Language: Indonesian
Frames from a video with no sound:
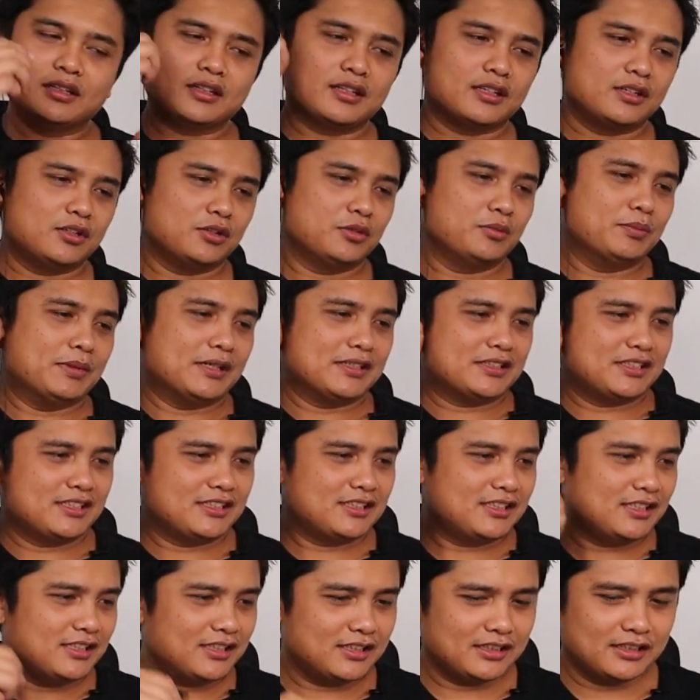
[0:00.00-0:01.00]
kalau bassnya
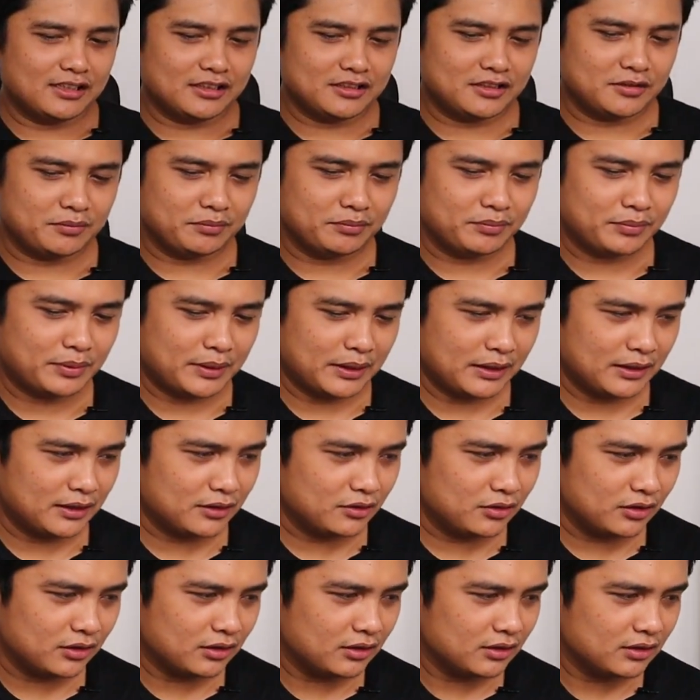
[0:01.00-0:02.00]
sih agak cempreng
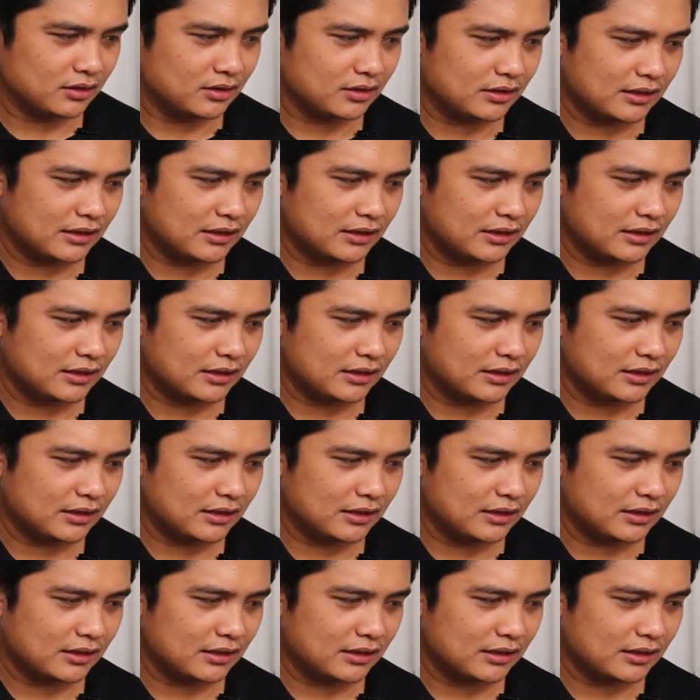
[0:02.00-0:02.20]
gitu ya